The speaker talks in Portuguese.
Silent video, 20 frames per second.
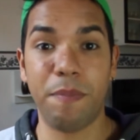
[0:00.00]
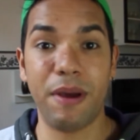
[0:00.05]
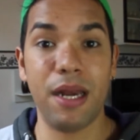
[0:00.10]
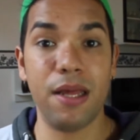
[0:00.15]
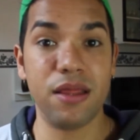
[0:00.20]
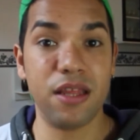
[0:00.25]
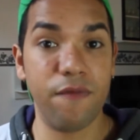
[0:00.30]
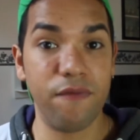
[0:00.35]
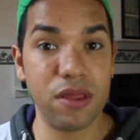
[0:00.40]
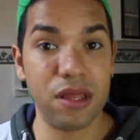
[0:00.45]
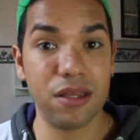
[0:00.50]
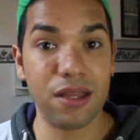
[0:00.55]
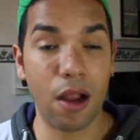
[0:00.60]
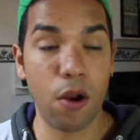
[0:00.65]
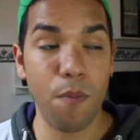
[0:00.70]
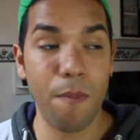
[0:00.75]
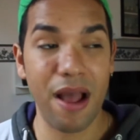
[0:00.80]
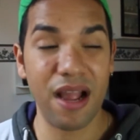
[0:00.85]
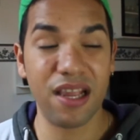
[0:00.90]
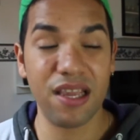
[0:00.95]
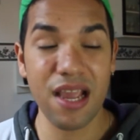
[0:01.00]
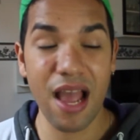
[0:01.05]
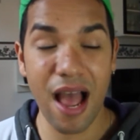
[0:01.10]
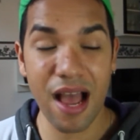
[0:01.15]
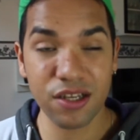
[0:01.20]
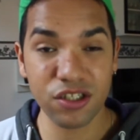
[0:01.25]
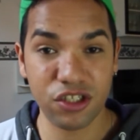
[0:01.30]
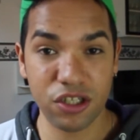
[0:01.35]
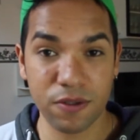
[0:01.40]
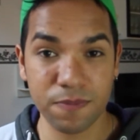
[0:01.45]
Parece que você tá com
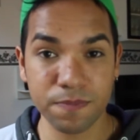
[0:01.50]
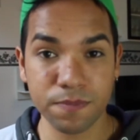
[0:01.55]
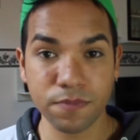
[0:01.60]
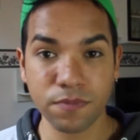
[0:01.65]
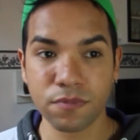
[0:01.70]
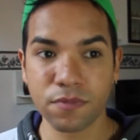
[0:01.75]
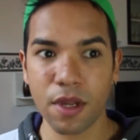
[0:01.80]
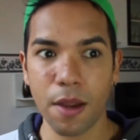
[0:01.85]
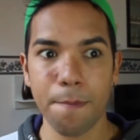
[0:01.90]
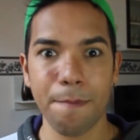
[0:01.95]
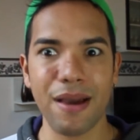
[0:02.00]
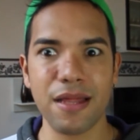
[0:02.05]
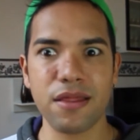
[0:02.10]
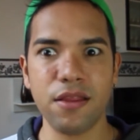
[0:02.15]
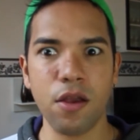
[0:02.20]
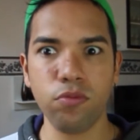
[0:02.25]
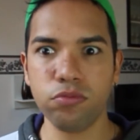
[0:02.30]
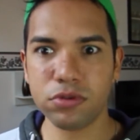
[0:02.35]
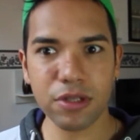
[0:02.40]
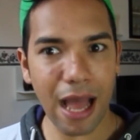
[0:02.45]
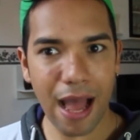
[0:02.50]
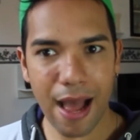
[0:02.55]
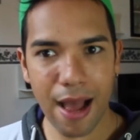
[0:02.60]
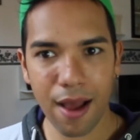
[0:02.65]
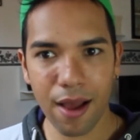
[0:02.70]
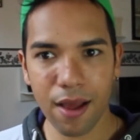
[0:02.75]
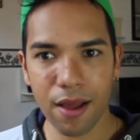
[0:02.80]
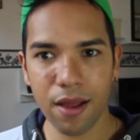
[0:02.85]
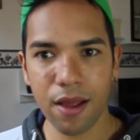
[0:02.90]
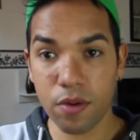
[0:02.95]
maquiagem, mas não
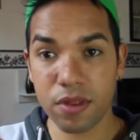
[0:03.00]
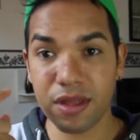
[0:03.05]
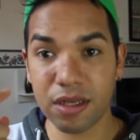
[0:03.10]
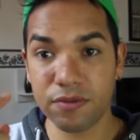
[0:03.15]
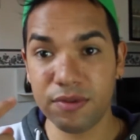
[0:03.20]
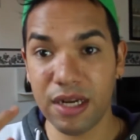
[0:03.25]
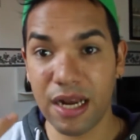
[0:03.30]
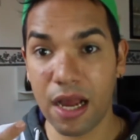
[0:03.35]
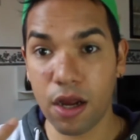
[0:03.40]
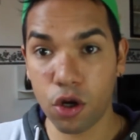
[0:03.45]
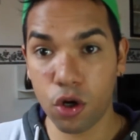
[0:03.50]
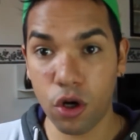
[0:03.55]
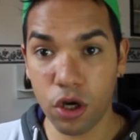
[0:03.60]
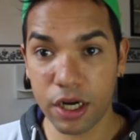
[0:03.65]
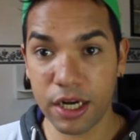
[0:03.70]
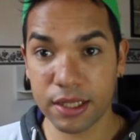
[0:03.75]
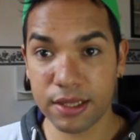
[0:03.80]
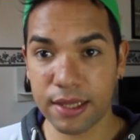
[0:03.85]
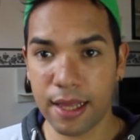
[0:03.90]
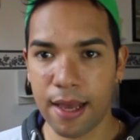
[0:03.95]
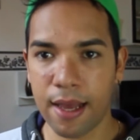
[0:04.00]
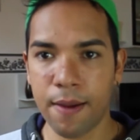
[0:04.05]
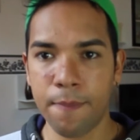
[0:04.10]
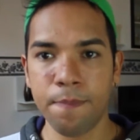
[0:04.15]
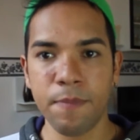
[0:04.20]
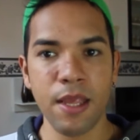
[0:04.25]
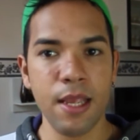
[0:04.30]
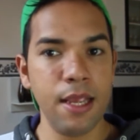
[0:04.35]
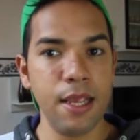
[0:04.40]
tá. Usando ele agora, tá?